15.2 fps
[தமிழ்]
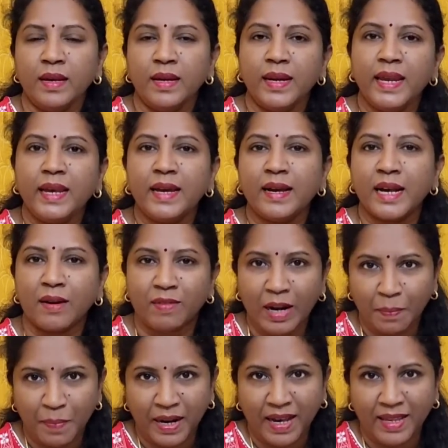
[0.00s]
நீங்கள்
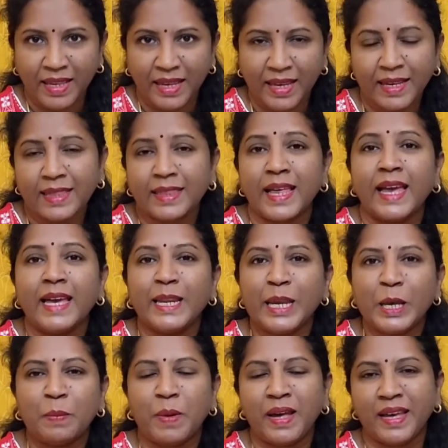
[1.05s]
கவலைப்படாதீங்க
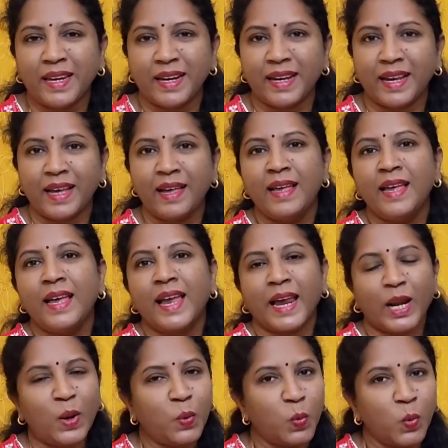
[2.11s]
தைரியமாக இருங்க
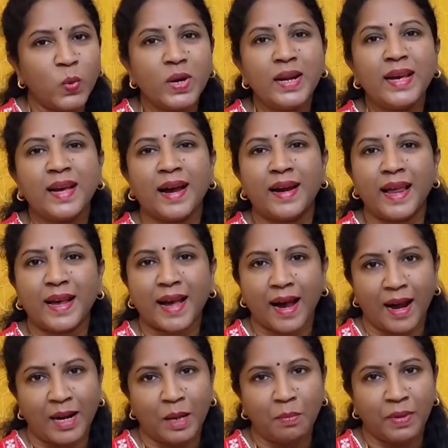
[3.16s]
ஏன்னா உங்களுக்கான
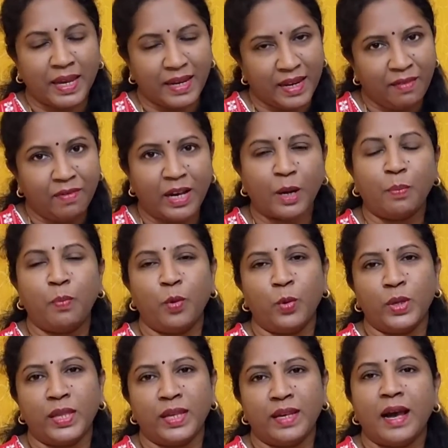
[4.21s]
காலம் இனி
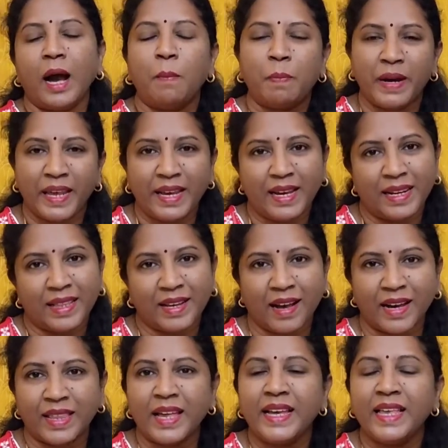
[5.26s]
வரப்போகுது
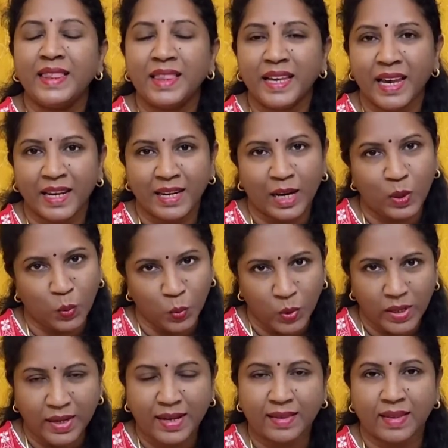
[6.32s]
அப்படிங்கிறதுக்காக தான் இந்த எண்கள்
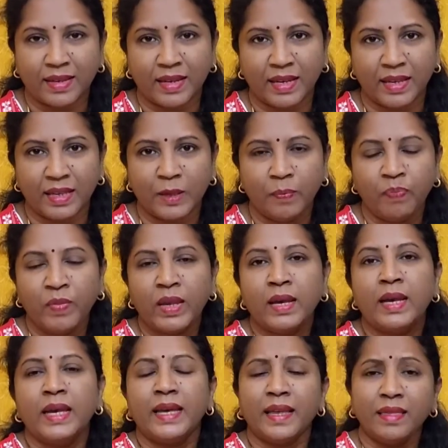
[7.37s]
உங்களுக்கு தெரியுது
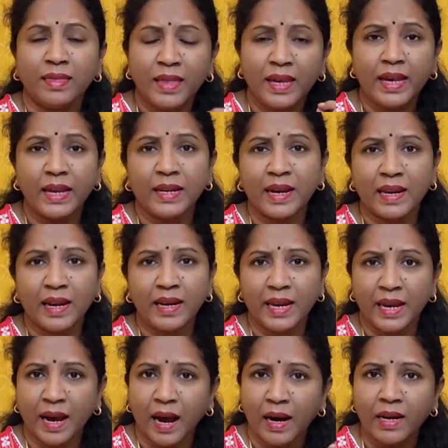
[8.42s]
இந்த எண்களை
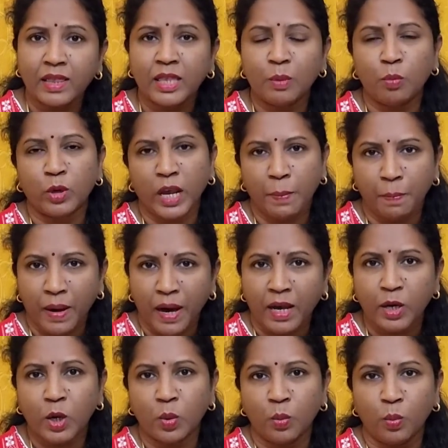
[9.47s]
நீங்கள் அடுத்த முறை
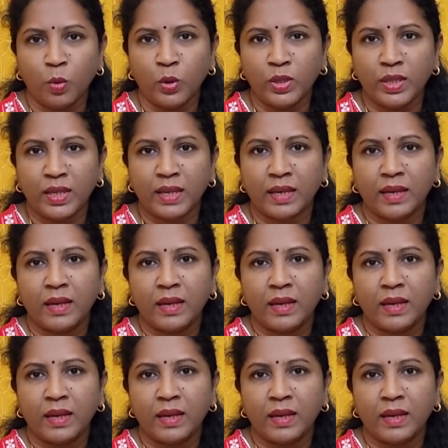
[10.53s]
பார்க்கும் பொழுது